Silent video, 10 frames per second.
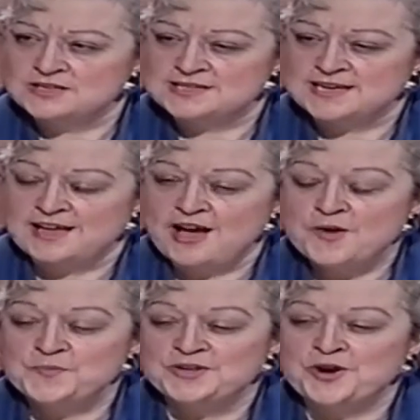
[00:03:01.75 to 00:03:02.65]
dans le
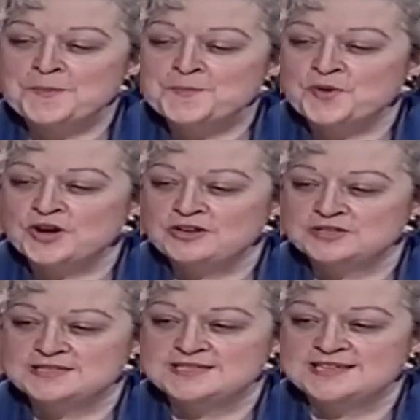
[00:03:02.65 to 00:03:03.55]
Seigneur, puis comme Paul
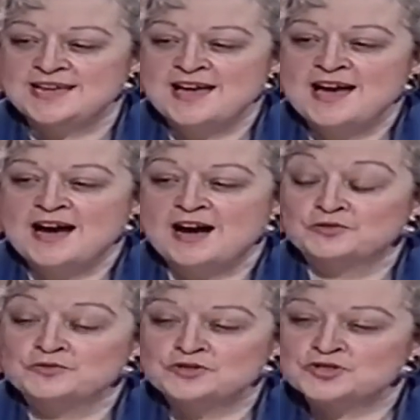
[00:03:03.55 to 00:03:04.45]
le disait,
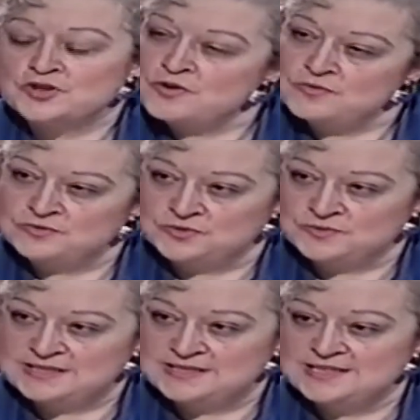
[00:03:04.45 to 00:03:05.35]
en toute chose
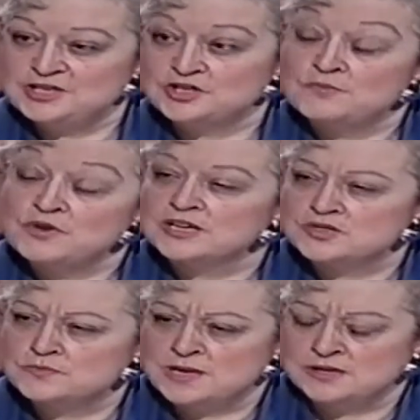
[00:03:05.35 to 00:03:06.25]
aussi, je me
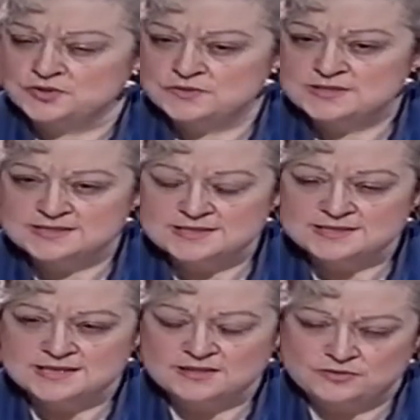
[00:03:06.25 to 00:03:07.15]
réjouis en Dieu. Si
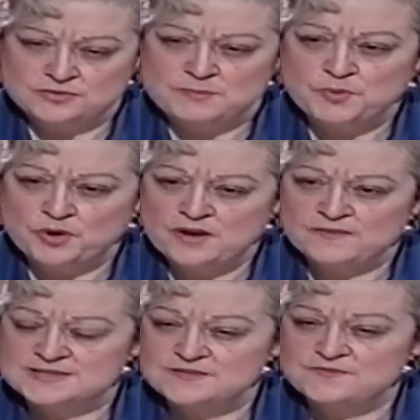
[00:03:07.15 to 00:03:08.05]
c'est une
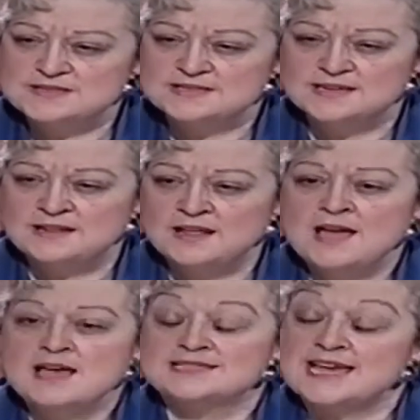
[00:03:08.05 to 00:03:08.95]
épreuve difficile,
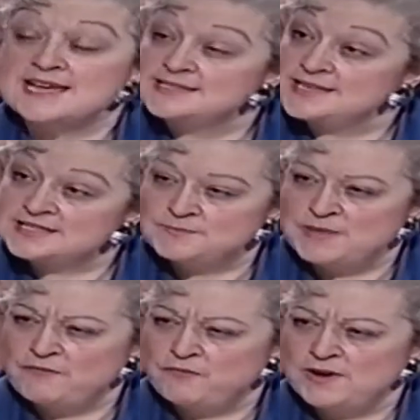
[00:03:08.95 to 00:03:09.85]
ça exerce
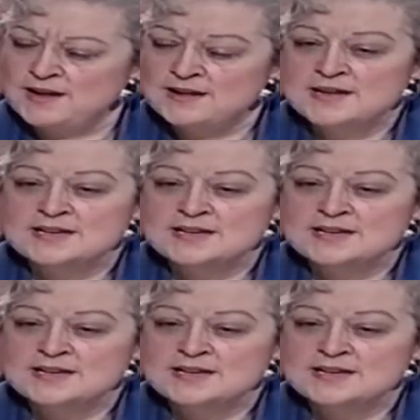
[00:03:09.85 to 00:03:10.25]
ma foi.